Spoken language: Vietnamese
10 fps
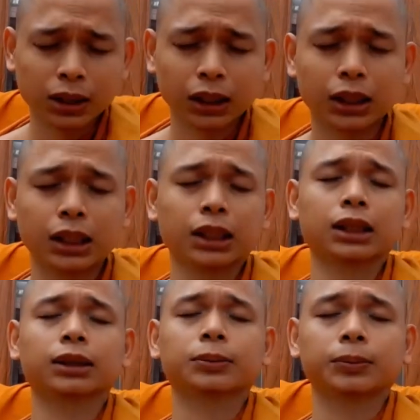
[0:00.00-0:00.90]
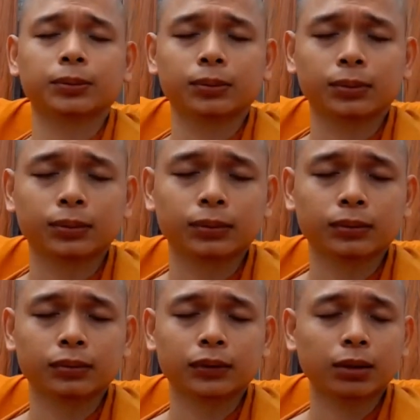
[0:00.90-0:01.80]
sanh diệt
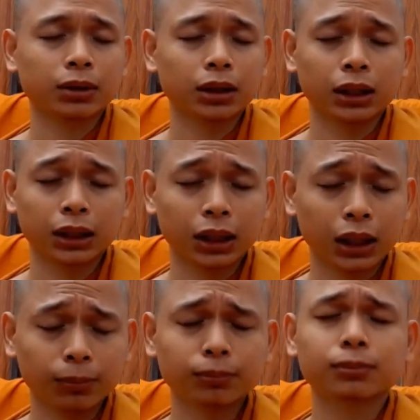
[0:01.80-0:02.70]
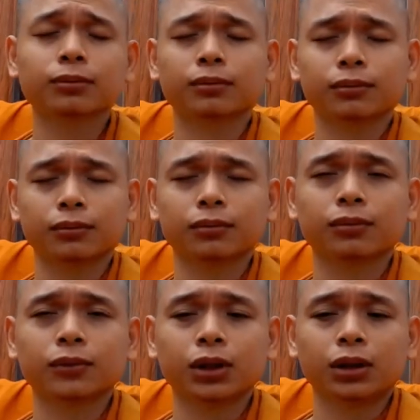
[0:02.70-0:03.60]
tâm sanh diệt nhanh lắm
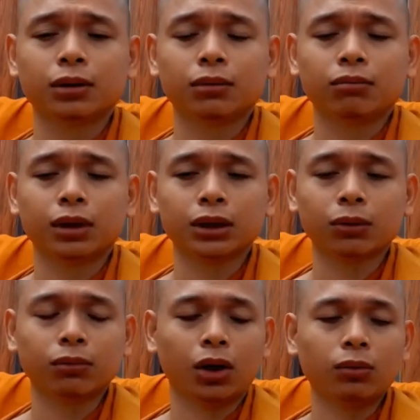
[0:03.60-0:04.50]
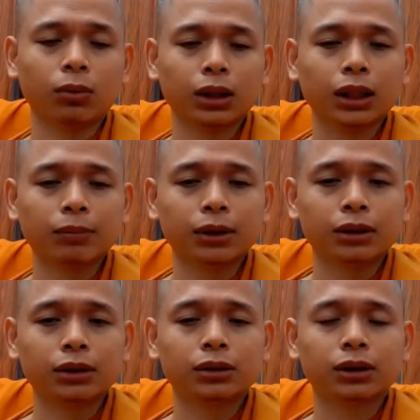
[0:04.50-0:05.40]
mà trong mỗi một cái tâm
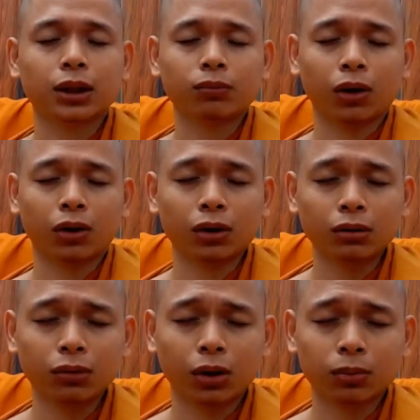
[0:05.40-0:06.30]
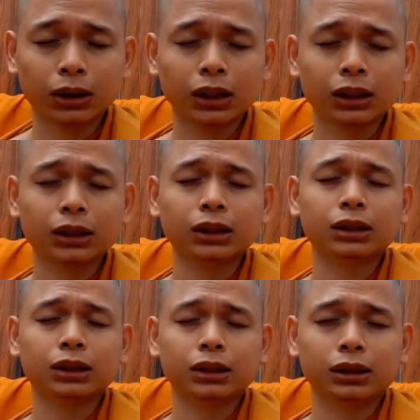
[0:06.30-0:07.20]
như trong mỗi một
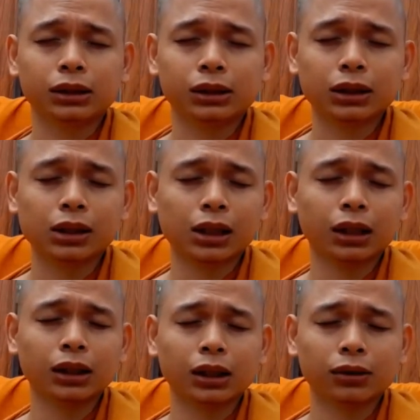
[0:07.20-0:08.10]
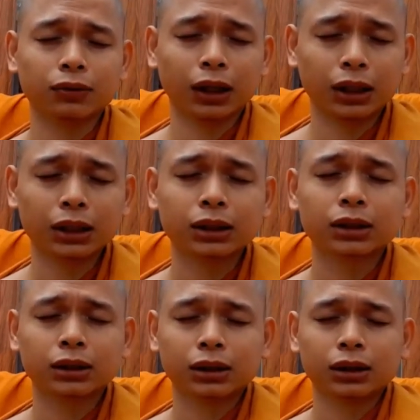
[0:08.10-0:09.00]
cái cái sự sanh diệt như vậy đó
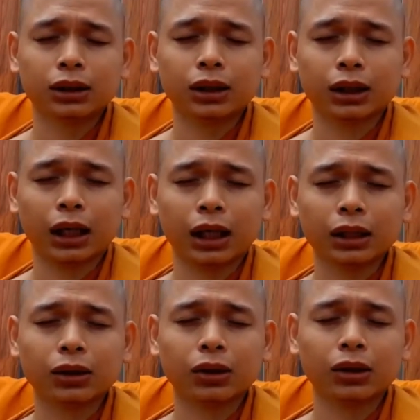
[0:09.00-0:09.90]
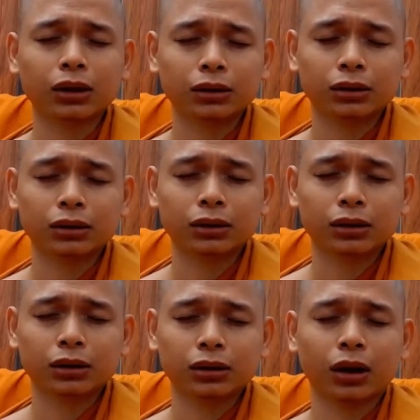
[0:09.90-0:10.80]
là đã có
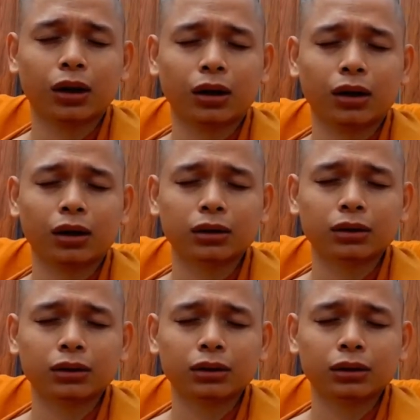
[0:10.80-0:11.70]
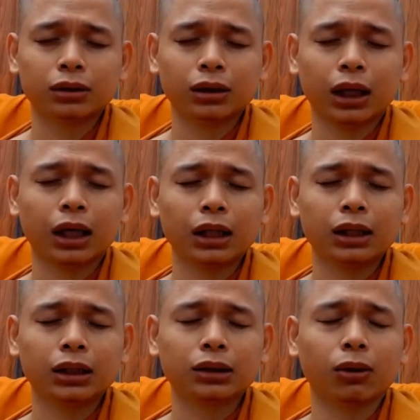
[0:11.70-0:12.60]
thọ
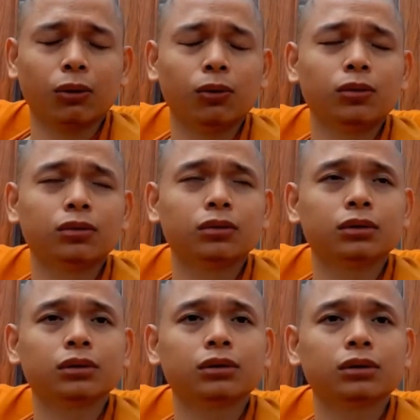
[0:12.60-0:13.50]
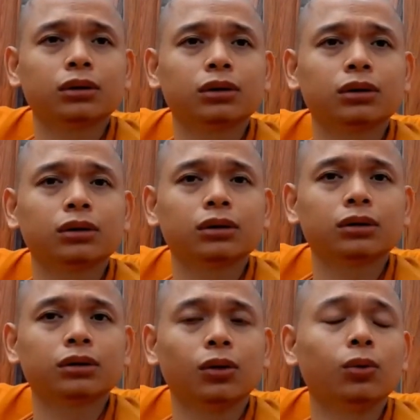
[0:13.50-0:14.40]
ái thủ
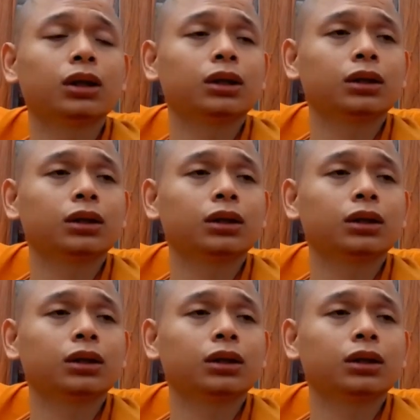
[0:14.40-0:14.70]
đủ rồi